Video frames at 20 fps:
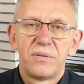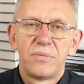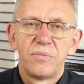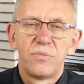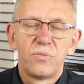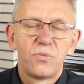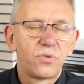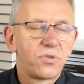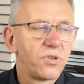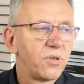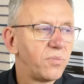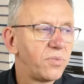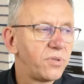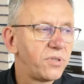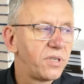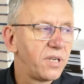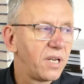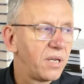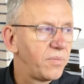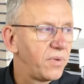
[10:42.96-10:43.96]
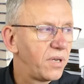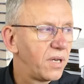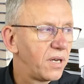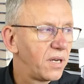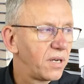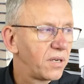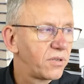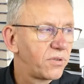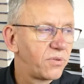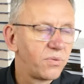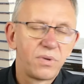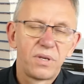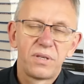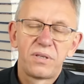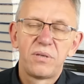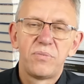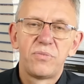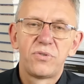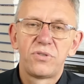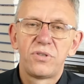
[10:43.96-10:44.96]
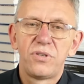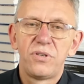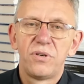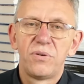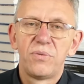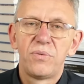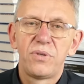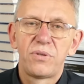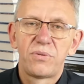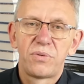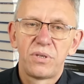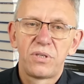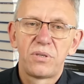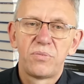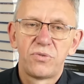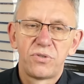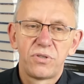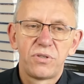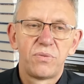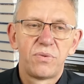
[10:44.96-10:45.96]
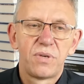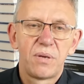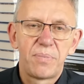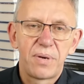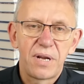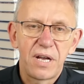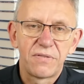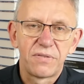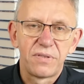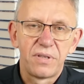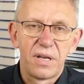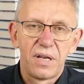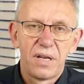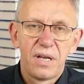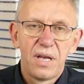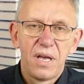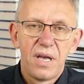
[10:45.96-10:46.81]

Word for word: Muszą być gremia, które tym żyją i które tym żyją naprawdę.